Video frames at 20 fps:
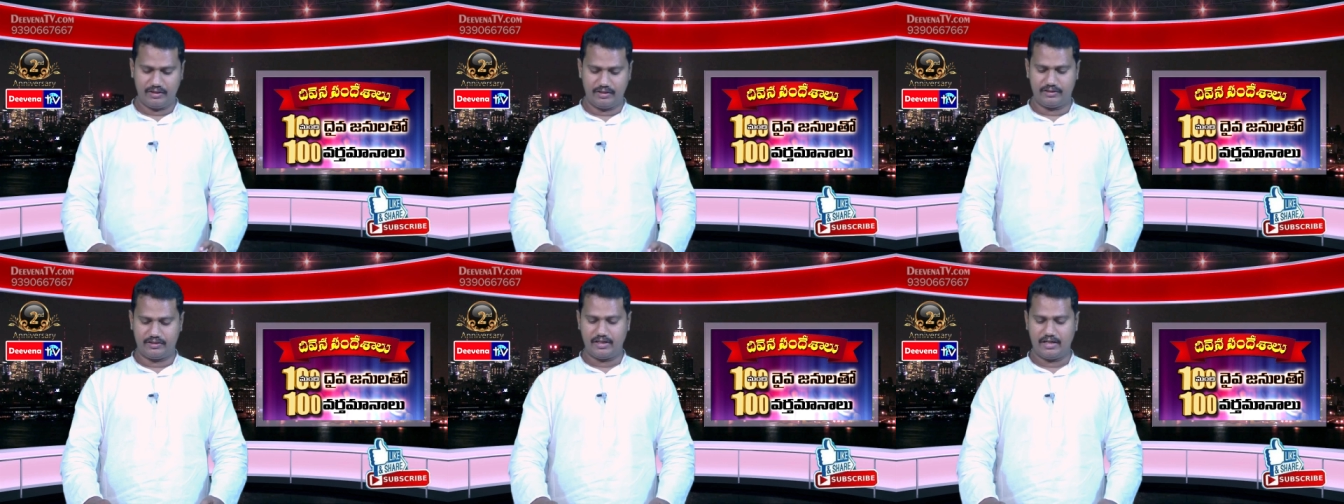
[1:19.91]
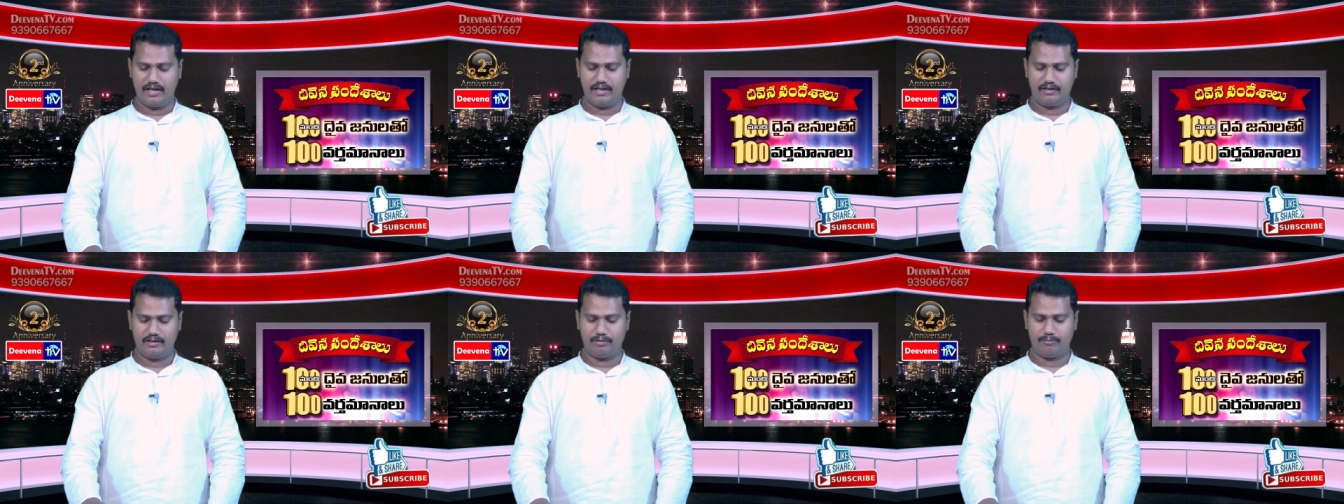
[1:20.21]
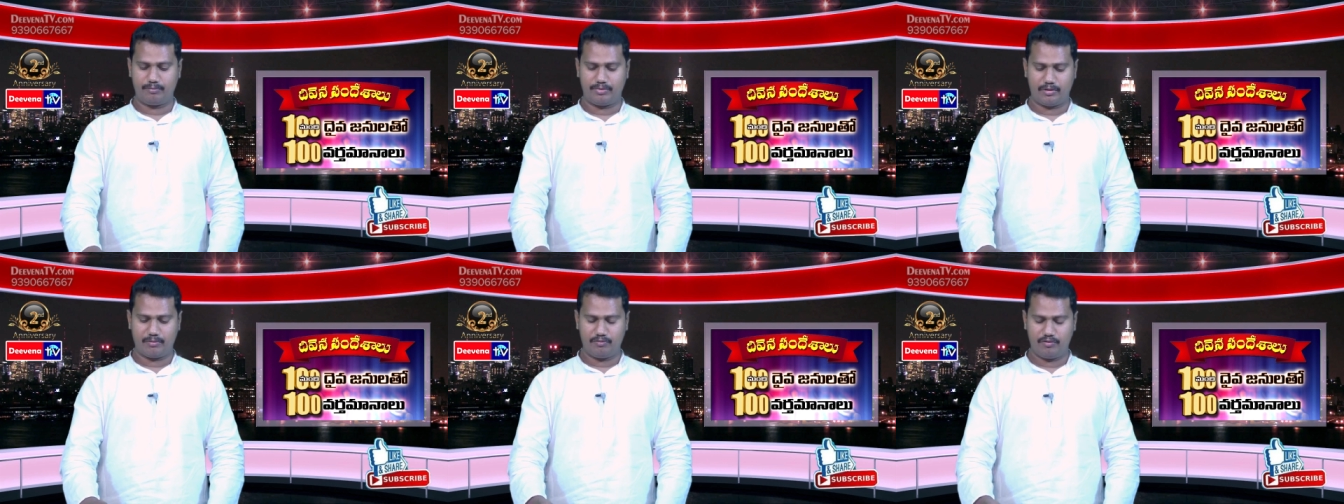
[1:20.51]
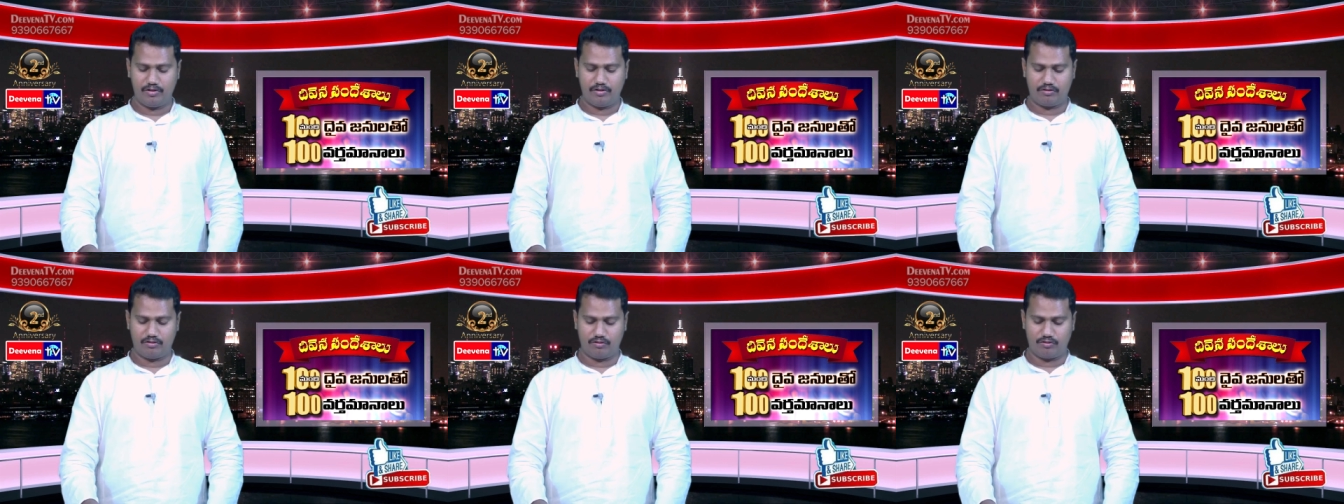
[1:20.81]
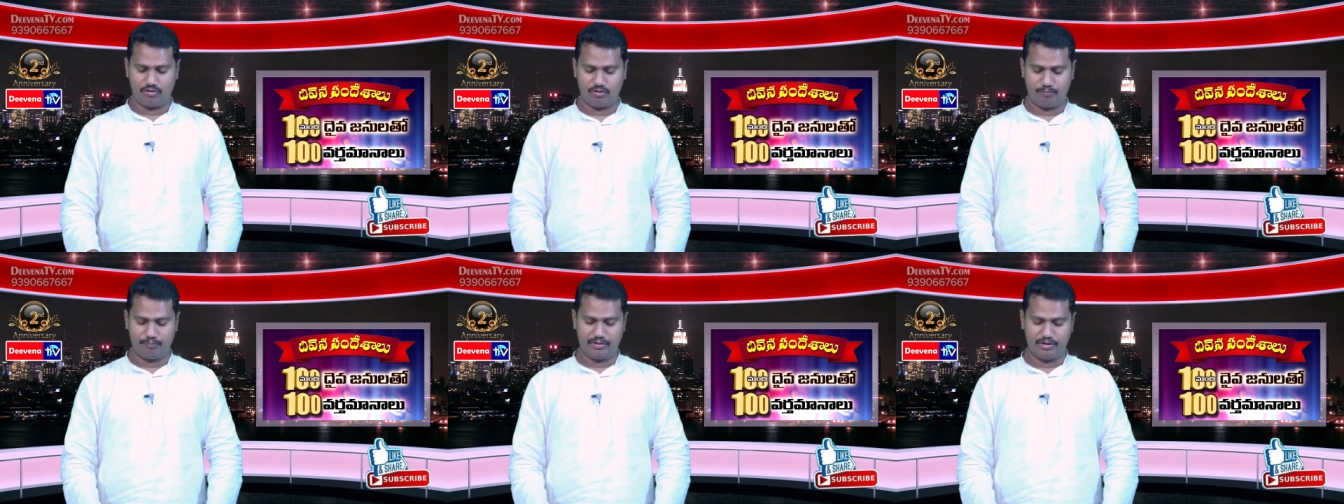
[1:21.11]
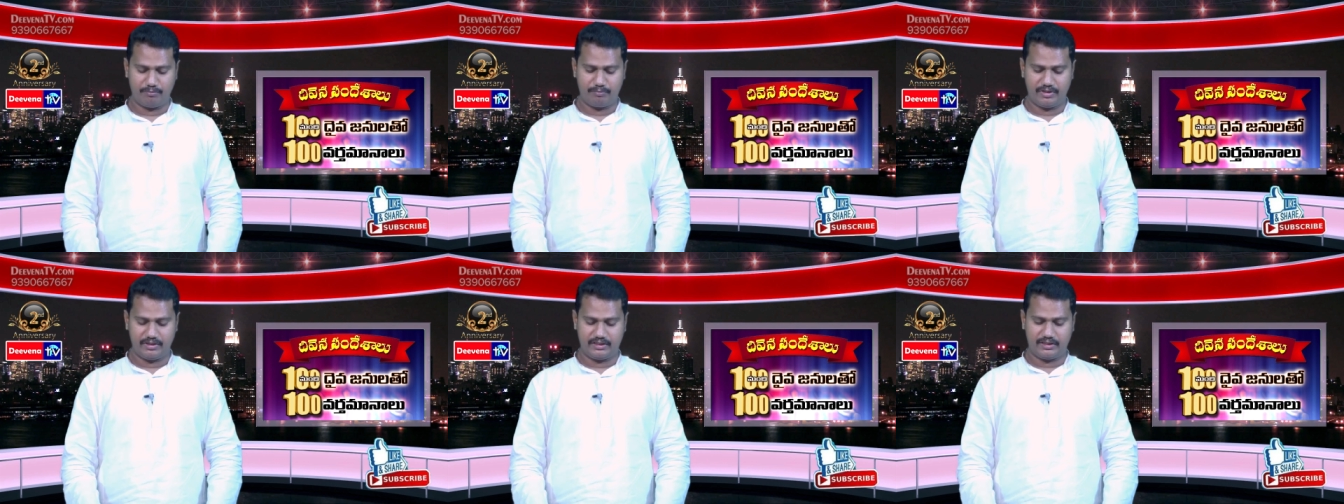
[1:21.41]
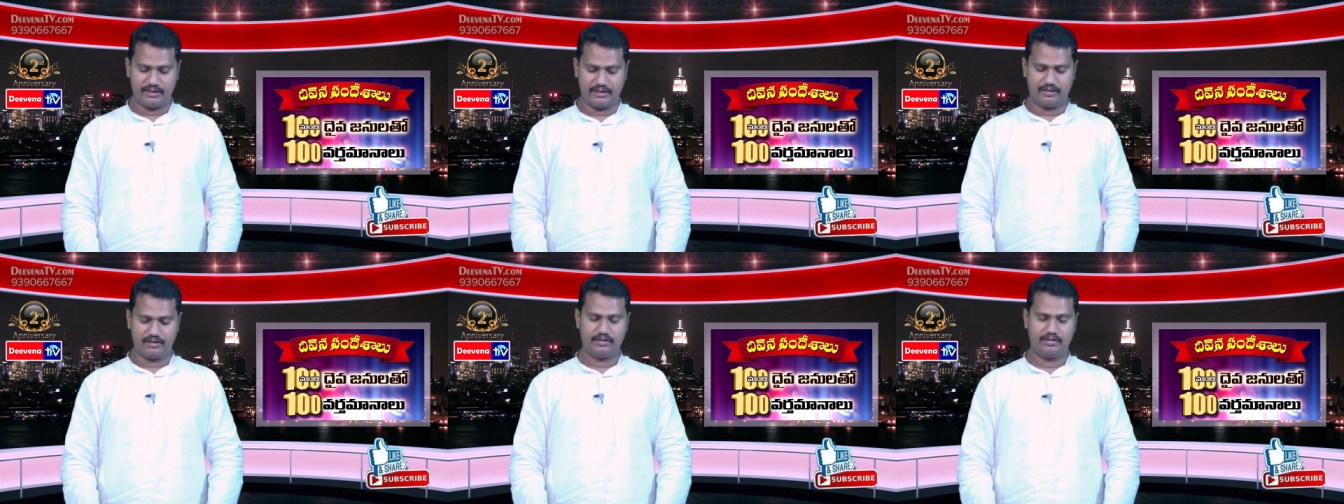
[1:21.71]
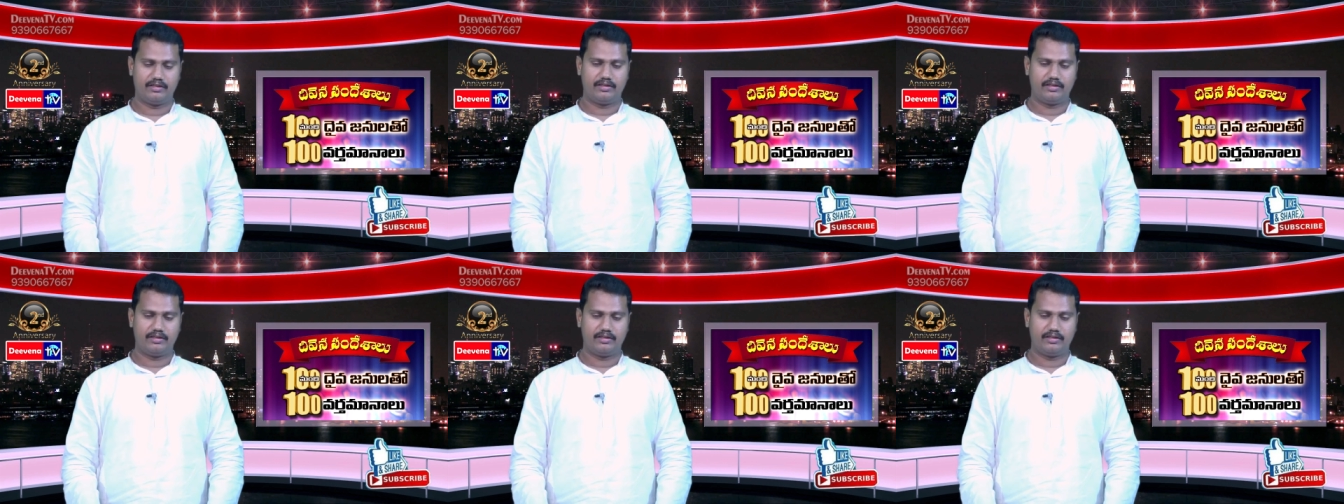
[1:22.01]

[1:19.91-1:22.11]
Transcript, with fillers: ఈ ఛానల్ ప్రభు యొక్క కృపను బట్టి